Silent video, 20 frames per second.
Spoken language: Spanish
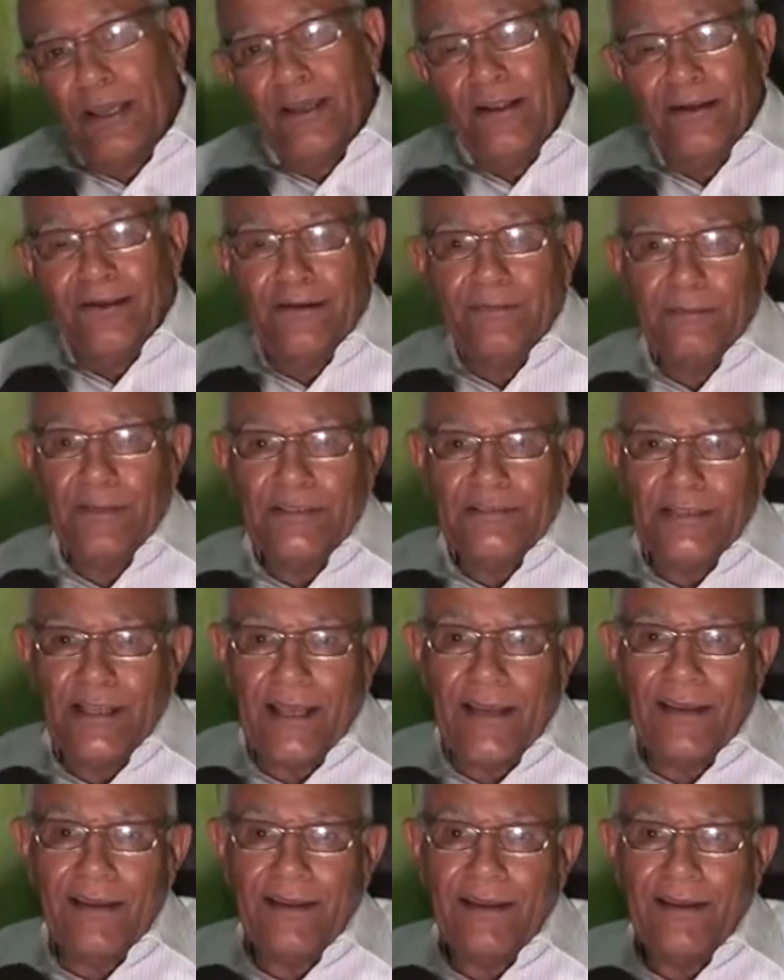el
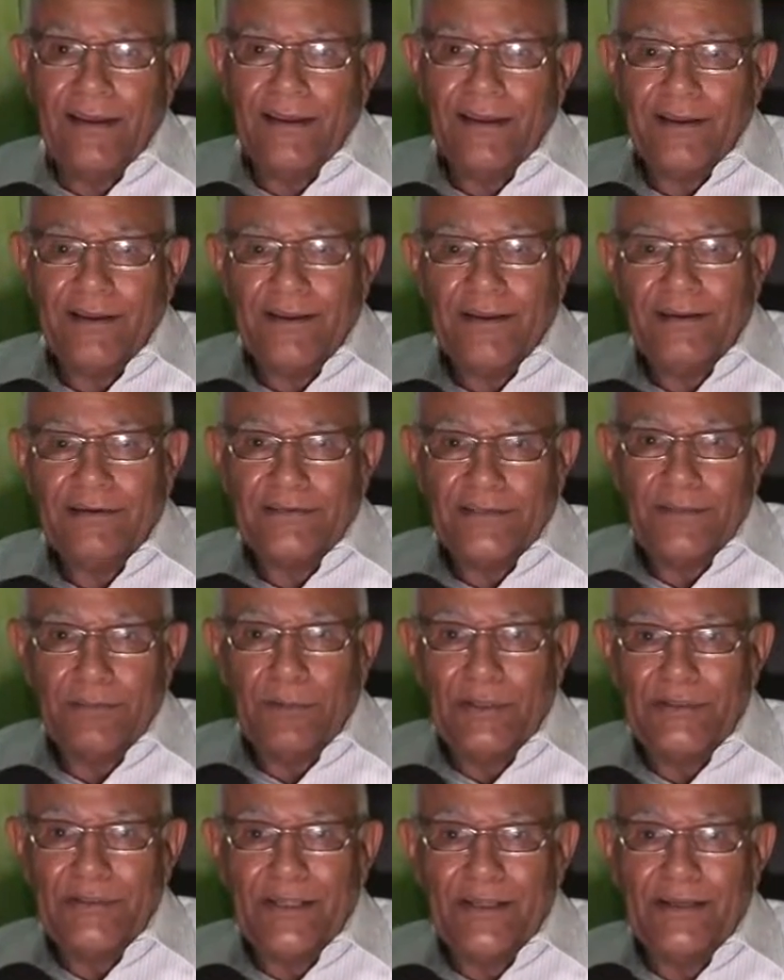mensaje es que se
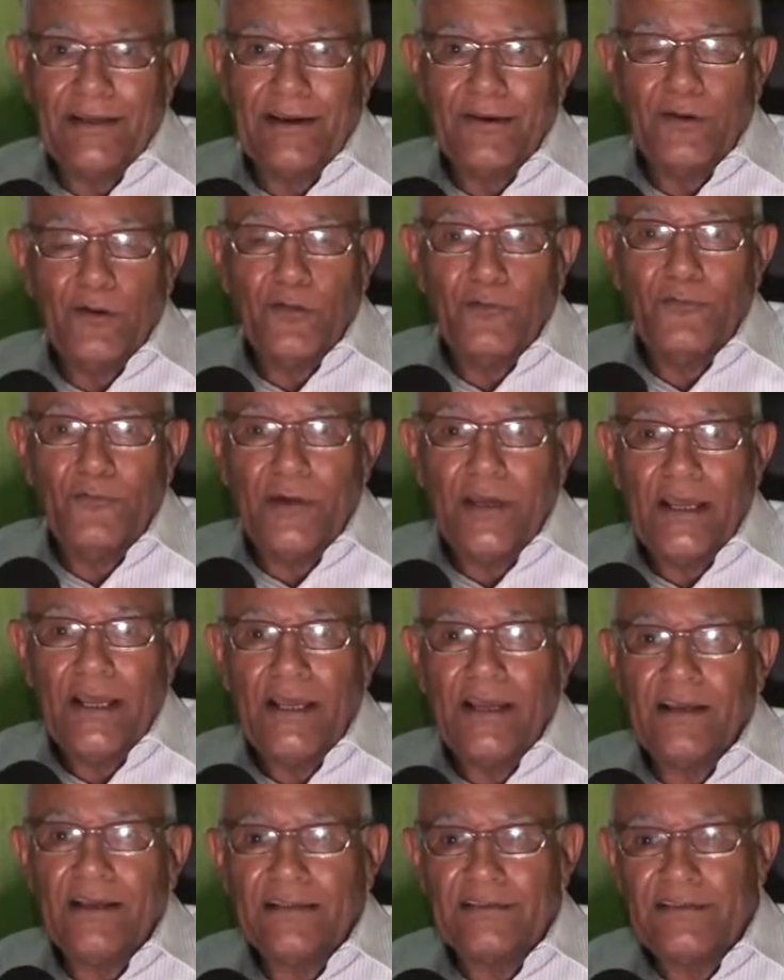mantengan con
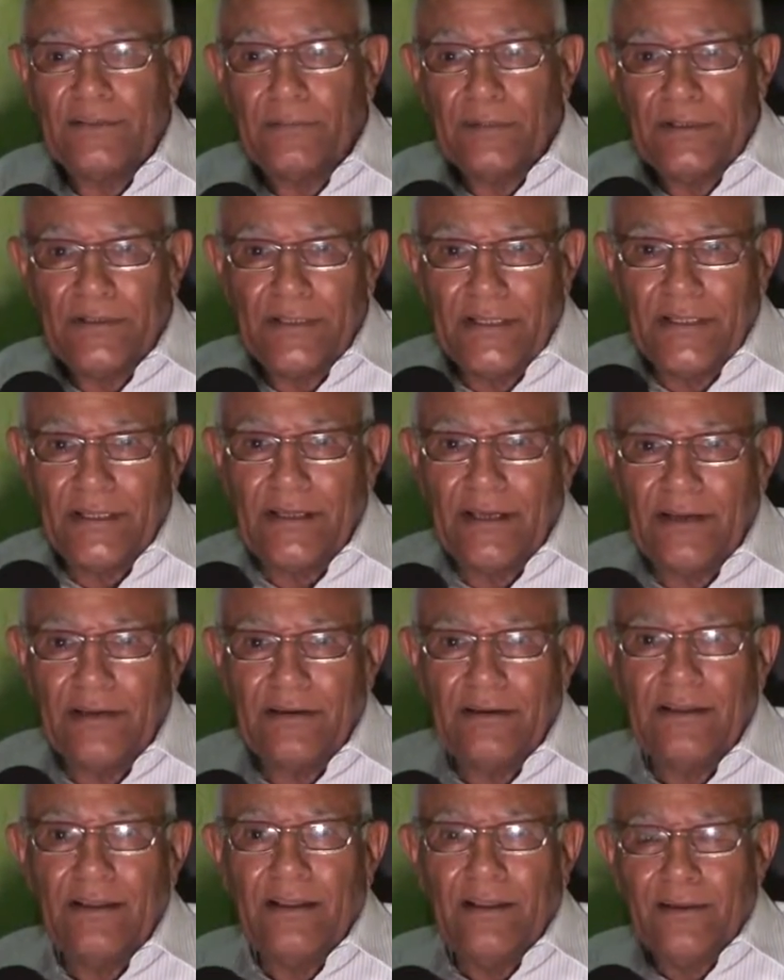fe, que se mantengan